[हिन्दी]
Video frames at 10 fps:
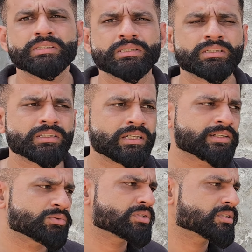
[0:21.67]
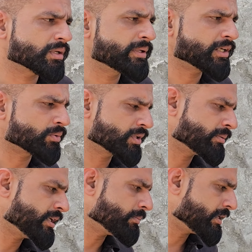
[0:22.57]
तो भाई लेकिन उस चीज़ का बेरा कौन
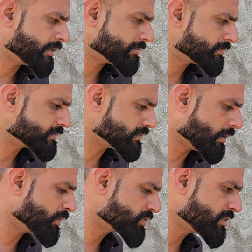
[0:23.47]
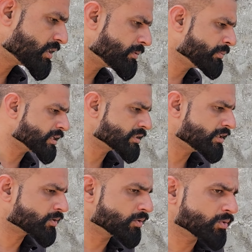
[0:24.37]
था भाई आपने आप उस चीज़ तक नहीं बाज दे
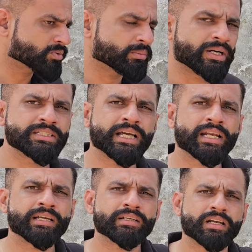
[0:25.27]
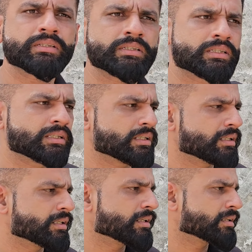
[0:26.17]
देखो लोग तो बात जा रहे हैं करके ठीक है
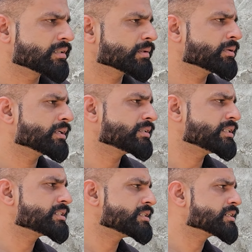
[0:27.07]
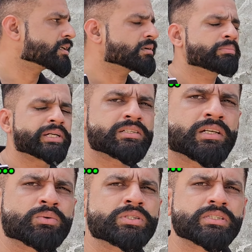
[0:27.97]
भाई जी जब जिस चीज़ का
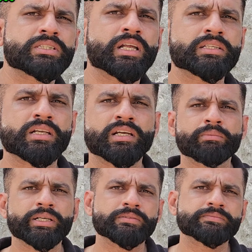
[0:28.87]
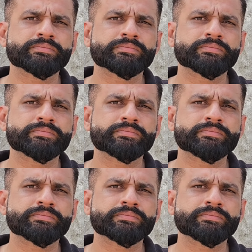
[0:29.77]
कंपटीशन है उसी चीज़ के लिए तो लेंगे भाई